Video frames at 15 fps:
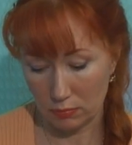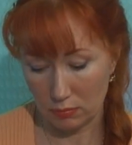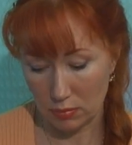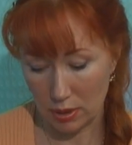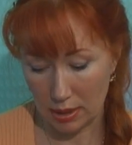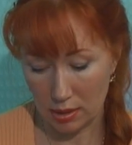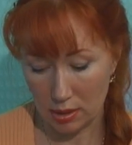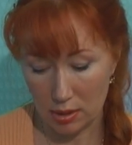
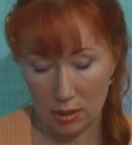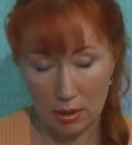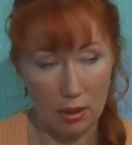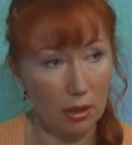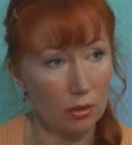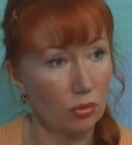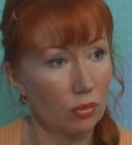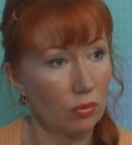родители,
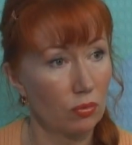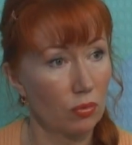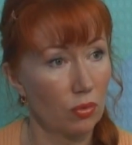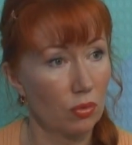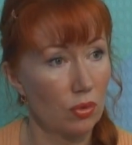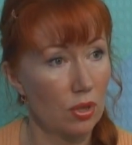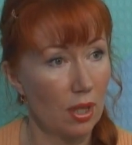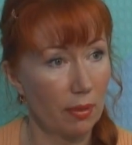которые
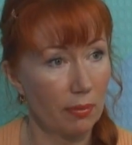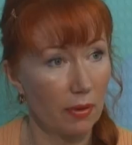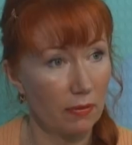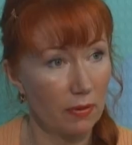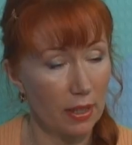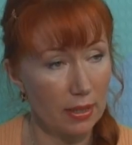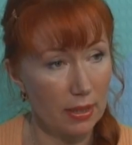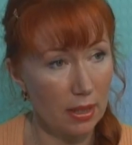могут сами
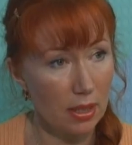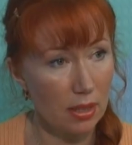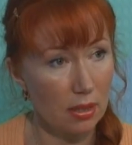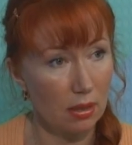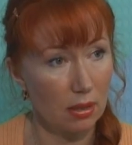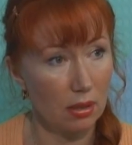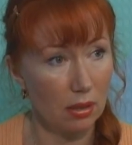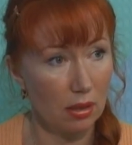овладеть
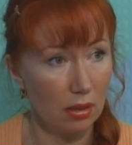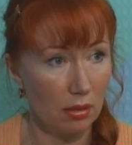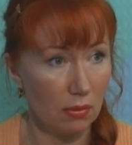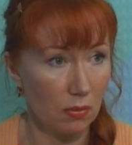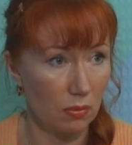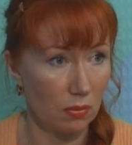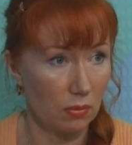и